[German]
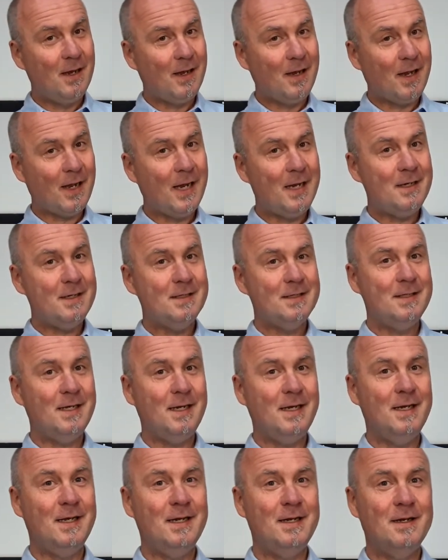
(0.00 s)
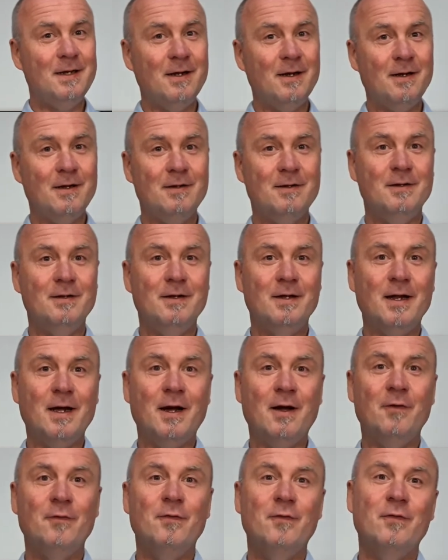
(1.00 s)
Eines der Kinder
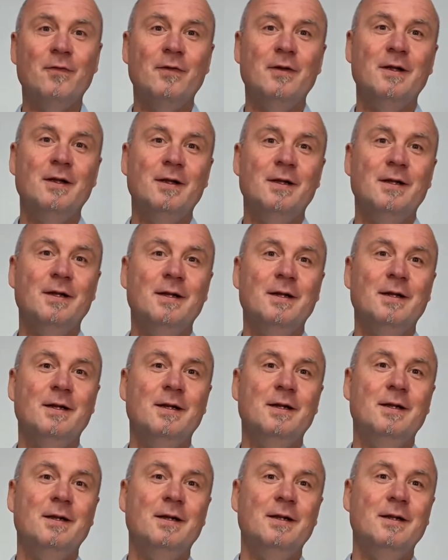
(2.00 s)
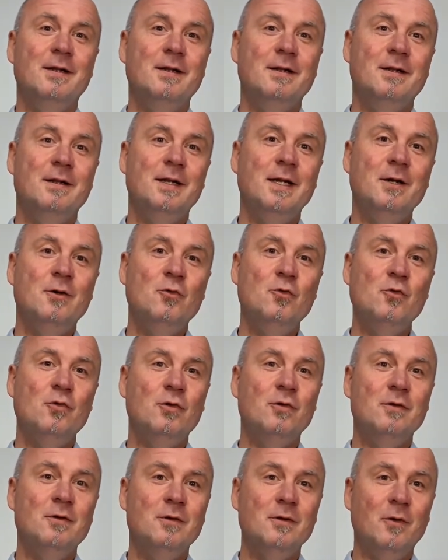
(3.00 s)
darf den
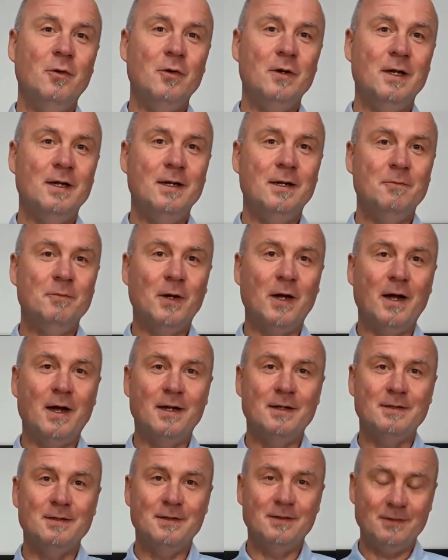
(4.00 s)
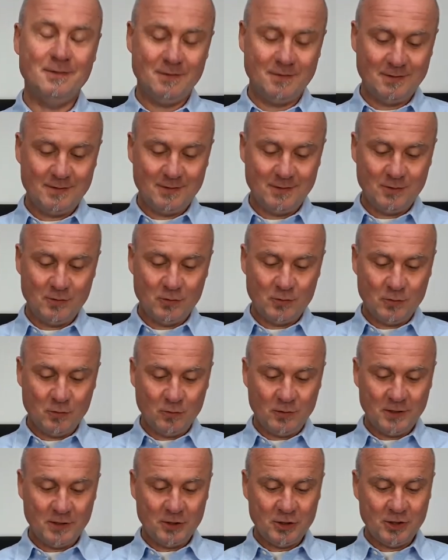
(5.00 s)
Kuchen oder den Braten
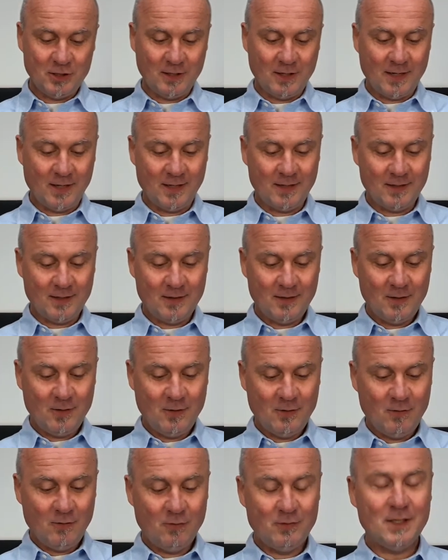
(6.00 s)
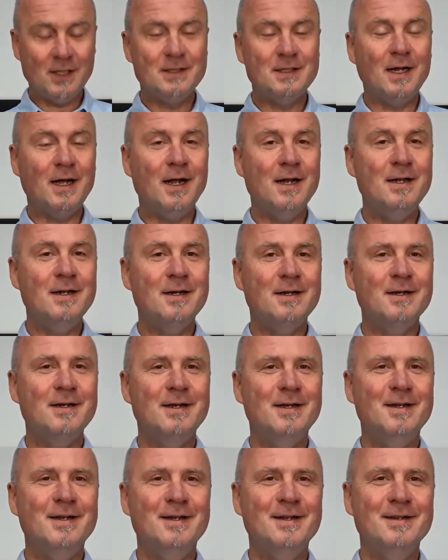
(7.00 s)
durchschneiden und das andere
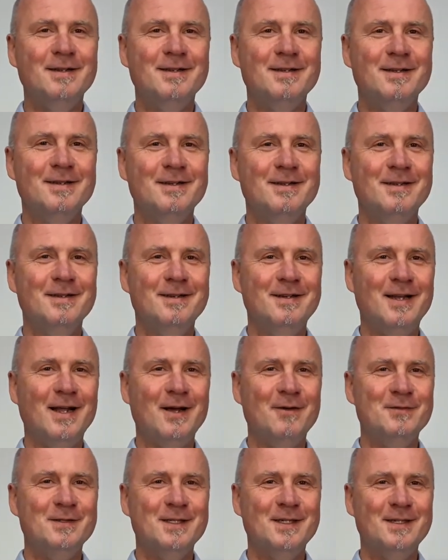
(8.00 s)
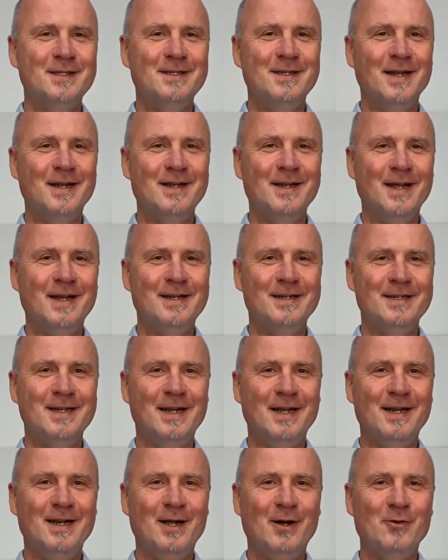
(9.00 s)
Kind darf sich dann ein
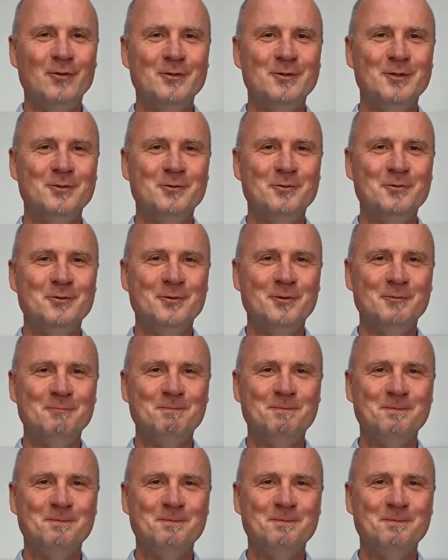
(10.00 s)
Teil aussuchen.